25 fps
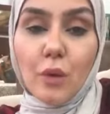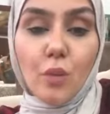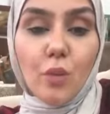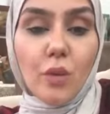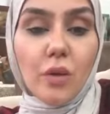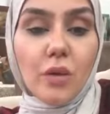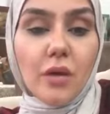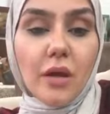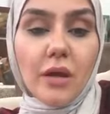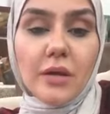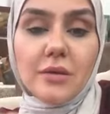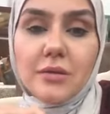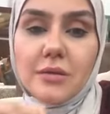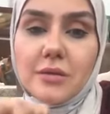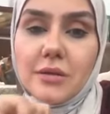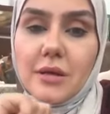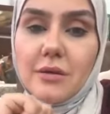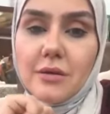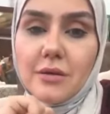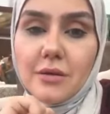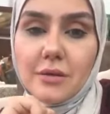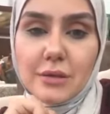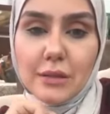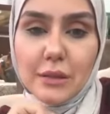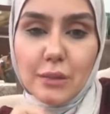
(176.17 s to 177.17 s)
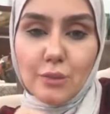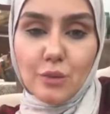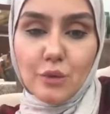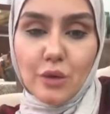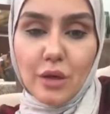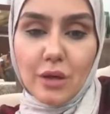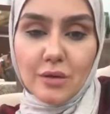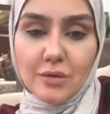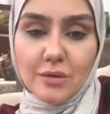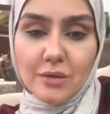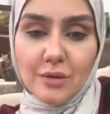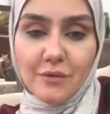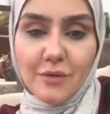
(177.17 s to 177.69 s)
والله انت دقيقه
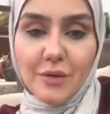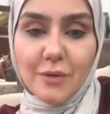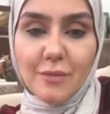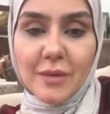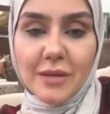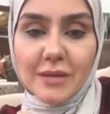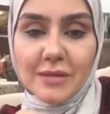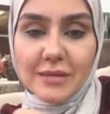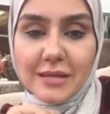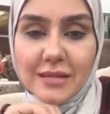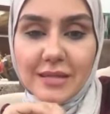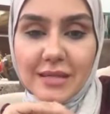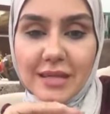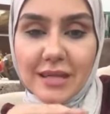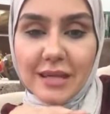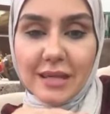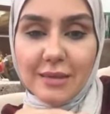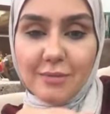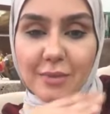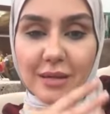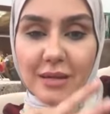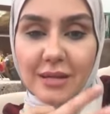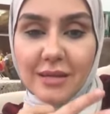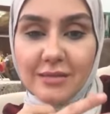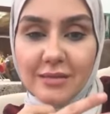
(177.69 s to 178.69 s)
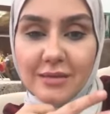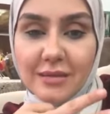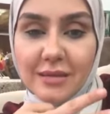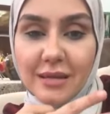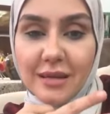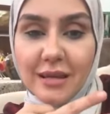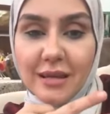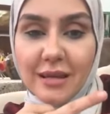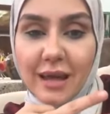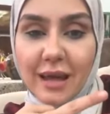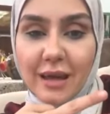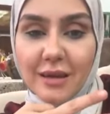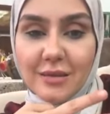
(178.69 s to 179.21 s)
الملاحظه في بنت كده كاتبالي انت
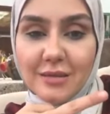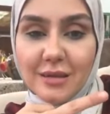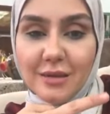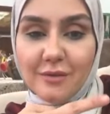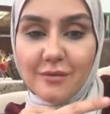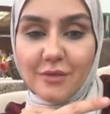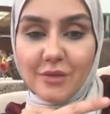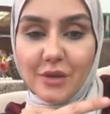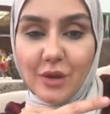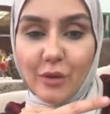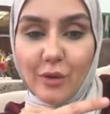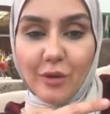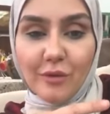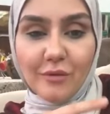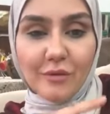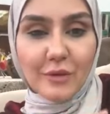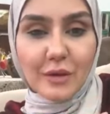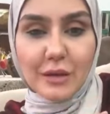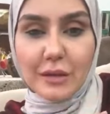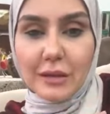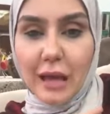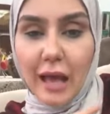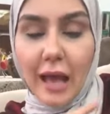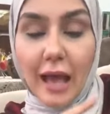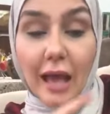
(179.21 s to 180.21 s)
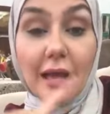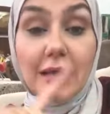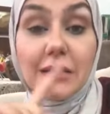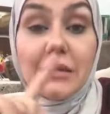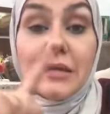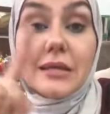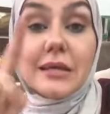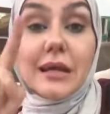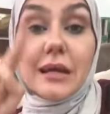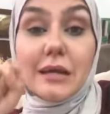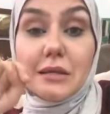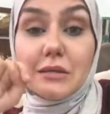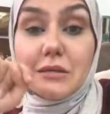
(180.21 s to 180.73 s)
ايه اللي حصل في ضوافرك
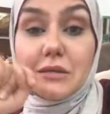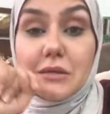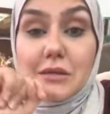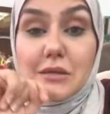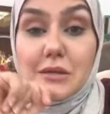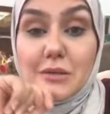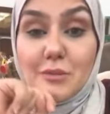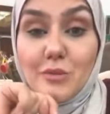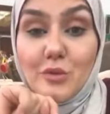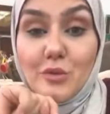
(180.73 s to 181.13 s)
احييك على دقه